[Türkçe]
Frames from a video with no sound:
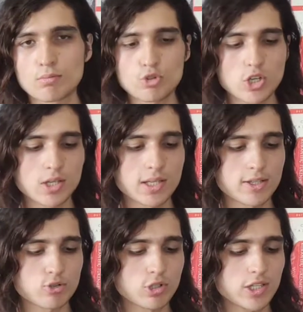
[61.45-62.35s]
Bu şekilde
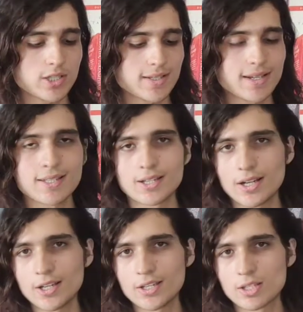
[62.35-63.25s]
yazıyorlar ki zaten
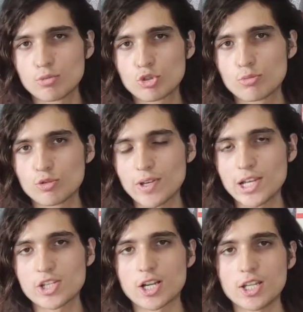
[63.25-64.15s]
ayete motomot
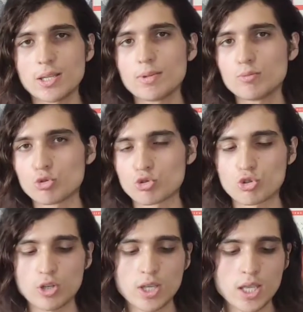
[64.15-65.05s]
verilecek anlamda
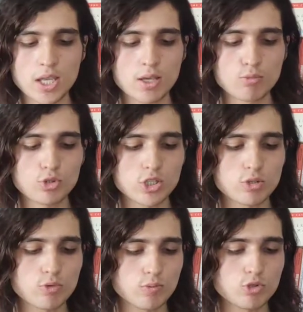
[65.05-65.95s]
budur.
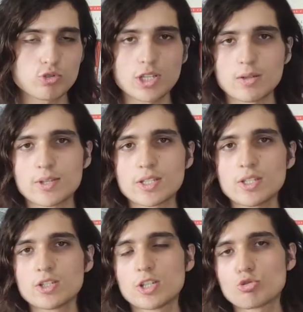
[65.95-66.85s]
Buradaki müminun
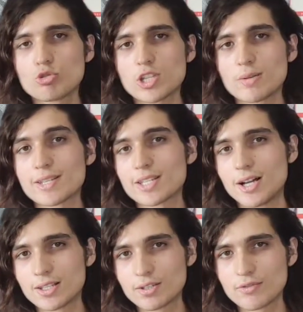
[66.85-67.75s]
kelimesi Resul kelimesine
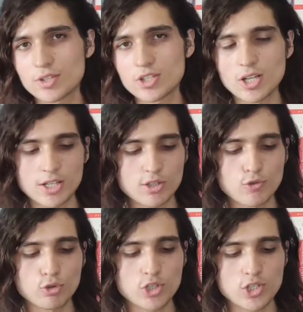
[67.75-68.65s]
atıftır.
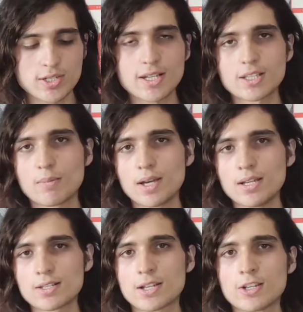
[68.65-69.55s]
Atıf olduğu için zaten
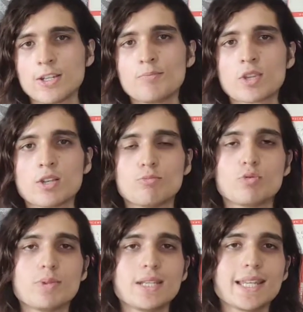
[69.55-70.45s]
meal yazarları
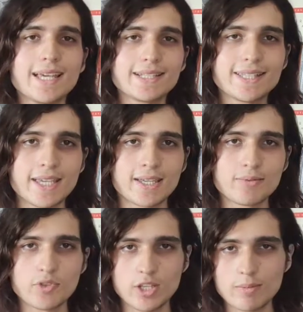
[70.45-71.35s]
müminler de
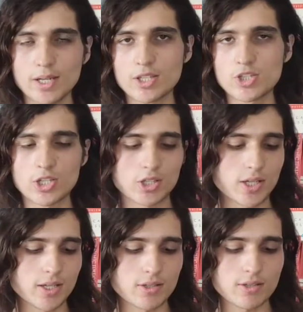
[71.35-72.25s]
iman etti şeklinde
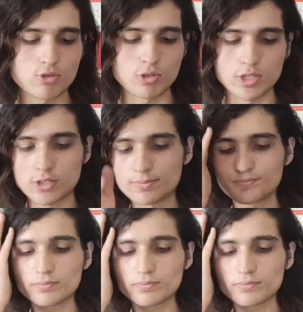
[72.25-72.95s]
ayeti yazıyorlar.